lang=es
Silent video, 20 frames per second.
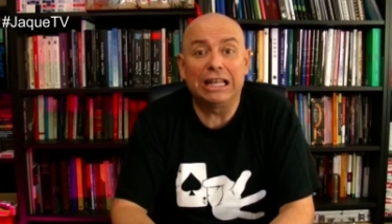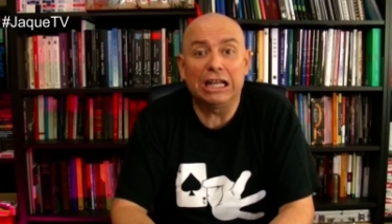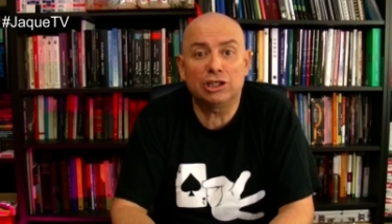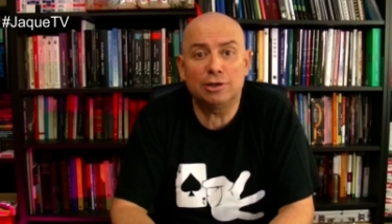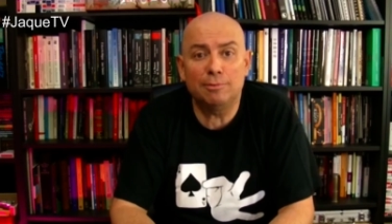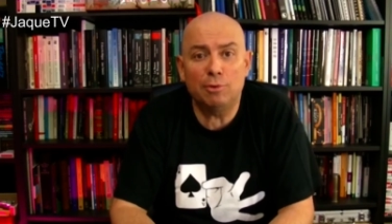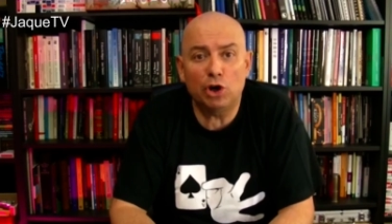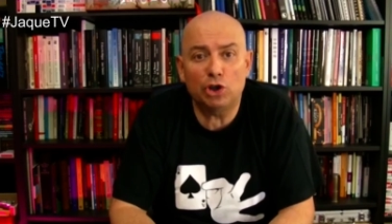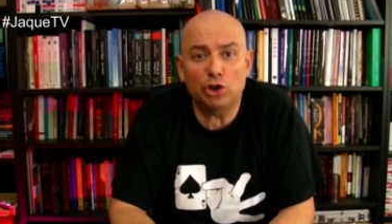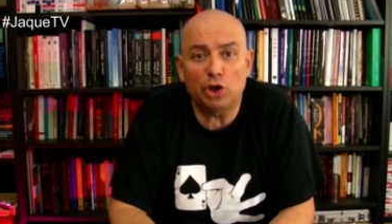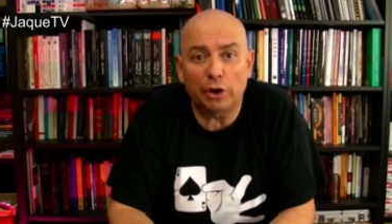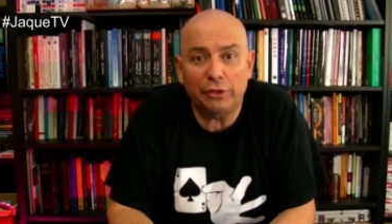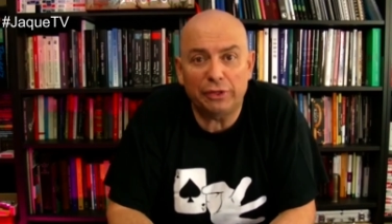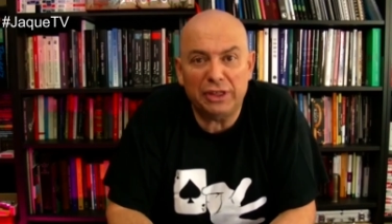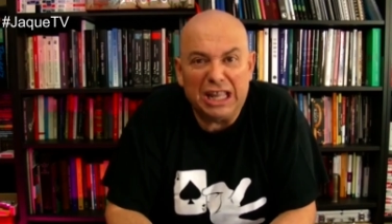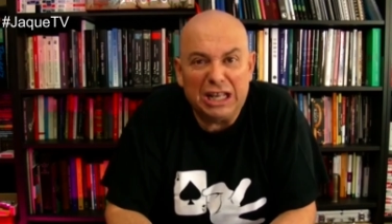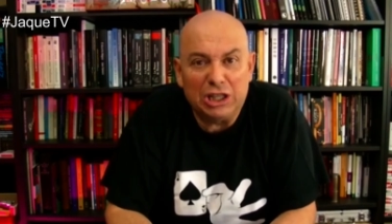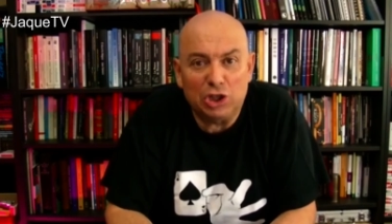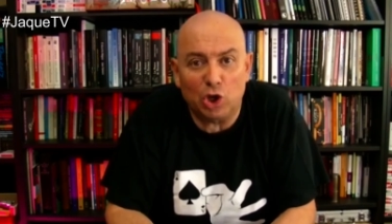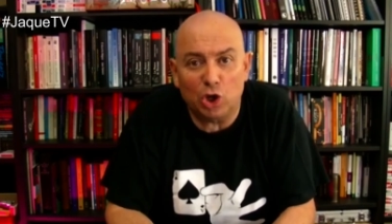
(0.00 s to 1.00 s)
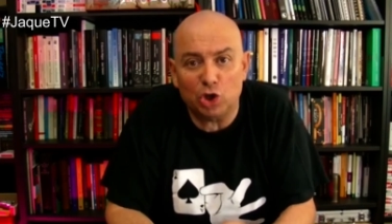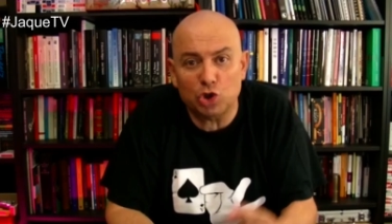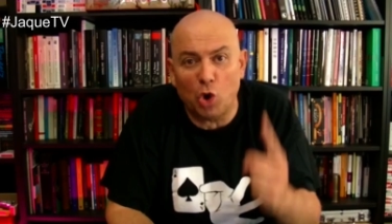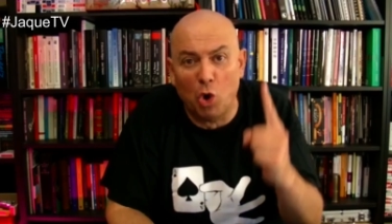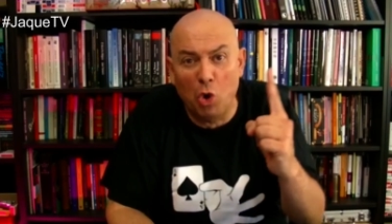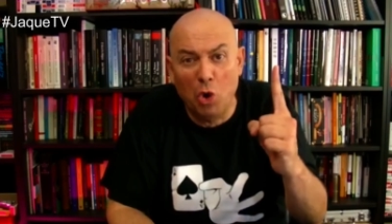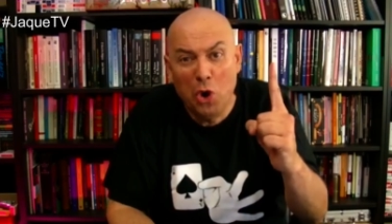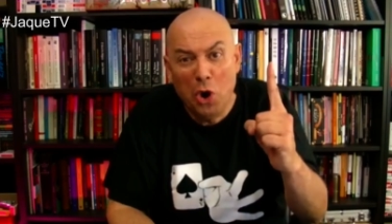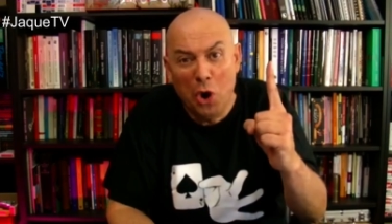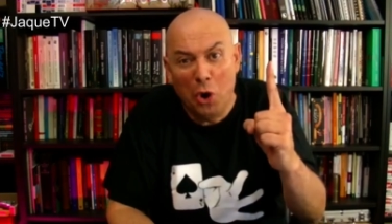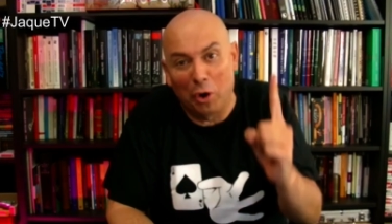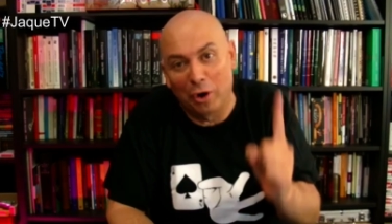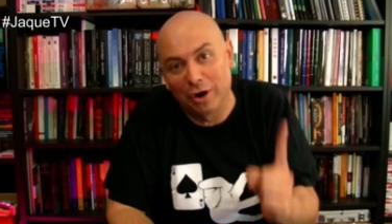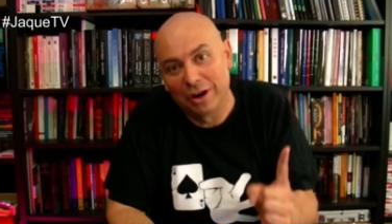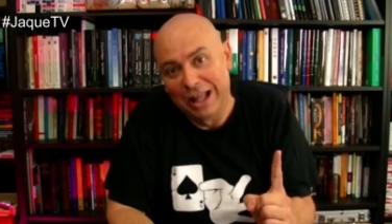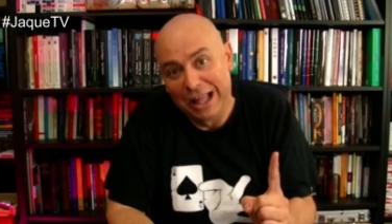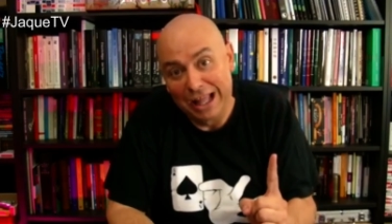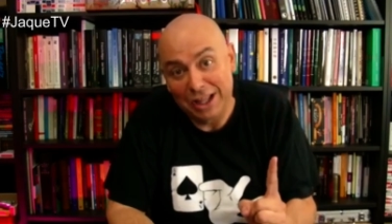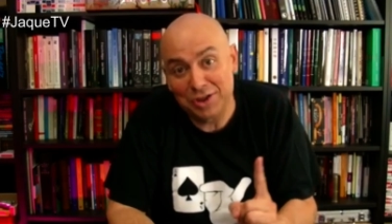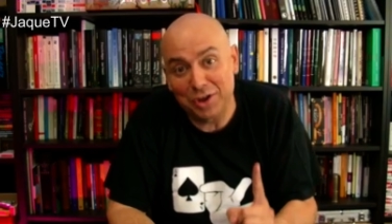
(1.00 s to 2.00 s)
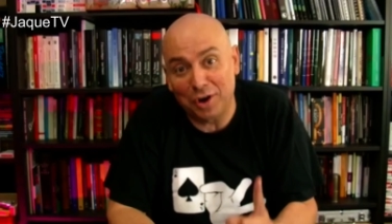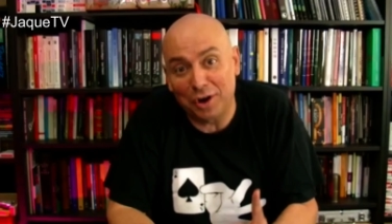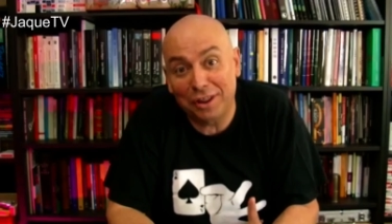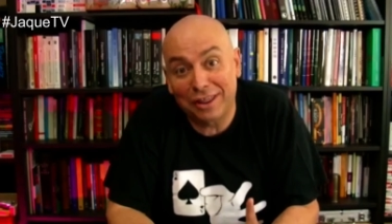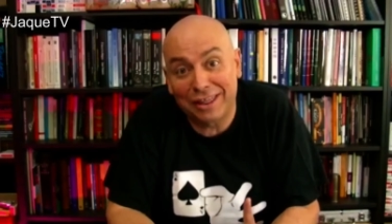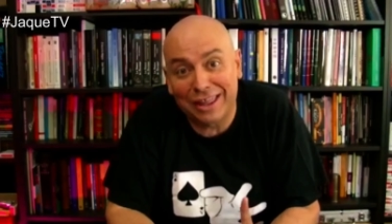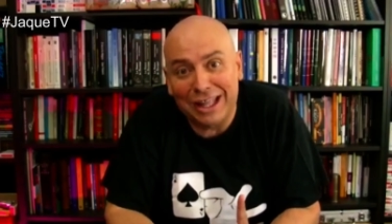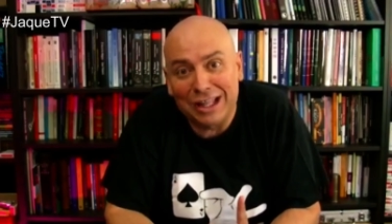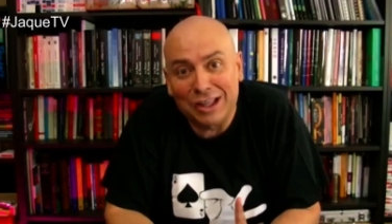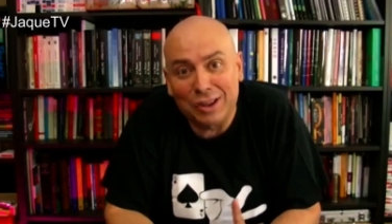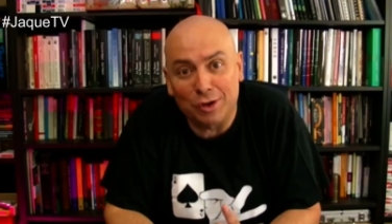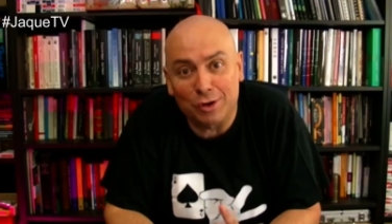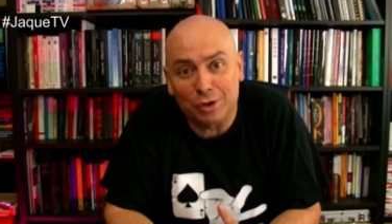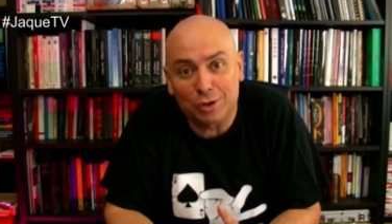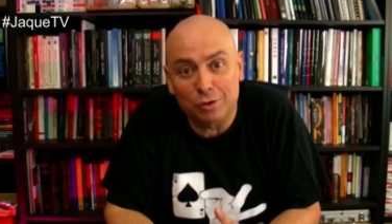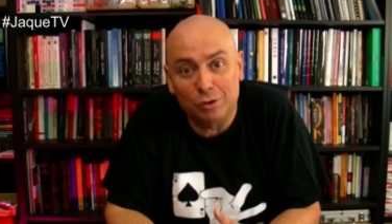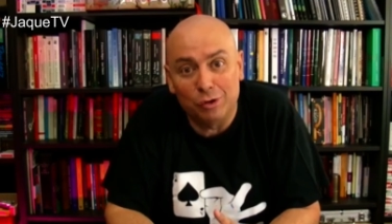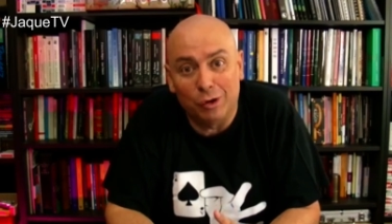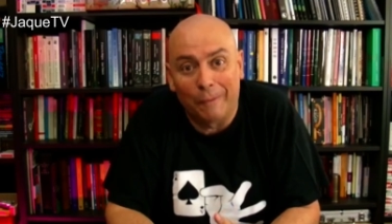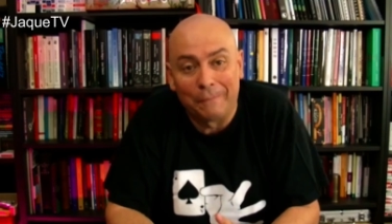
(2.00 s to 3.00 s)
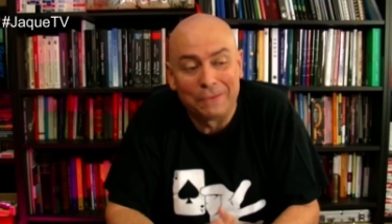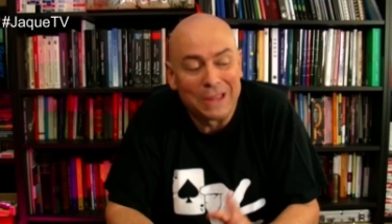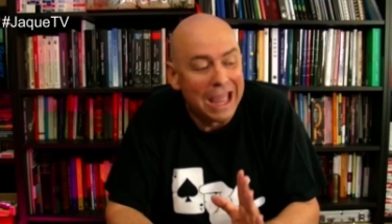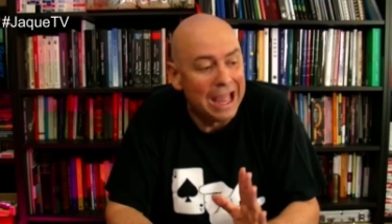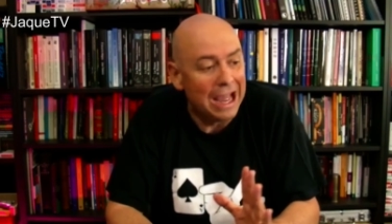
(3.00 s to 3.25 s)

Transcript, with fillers: Ya somos 201. 201.